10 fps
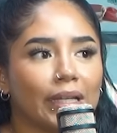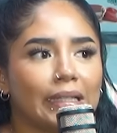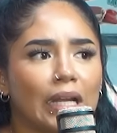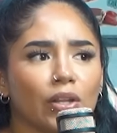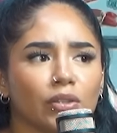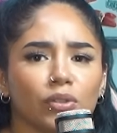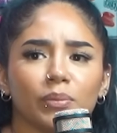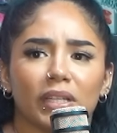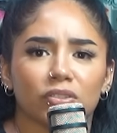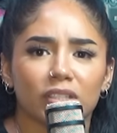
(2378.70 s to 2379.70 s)
que raro. Digo,
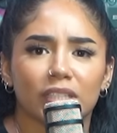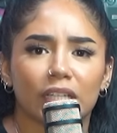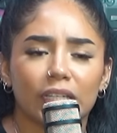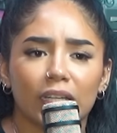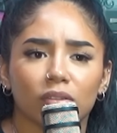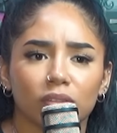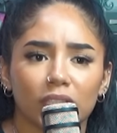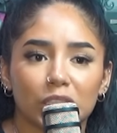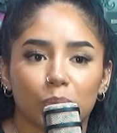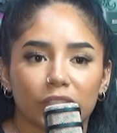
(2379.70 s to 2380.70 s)
uy, mira, señora se ríe, ¿no?
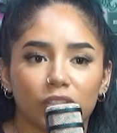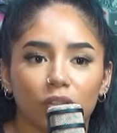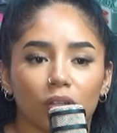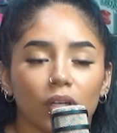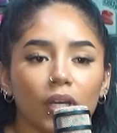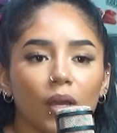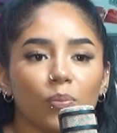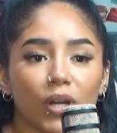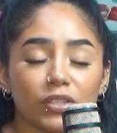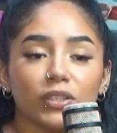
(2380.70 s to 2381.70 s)
Tiene expresión.
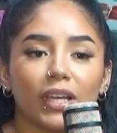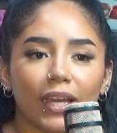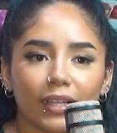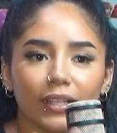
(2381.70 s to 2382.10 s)
Por eso es que...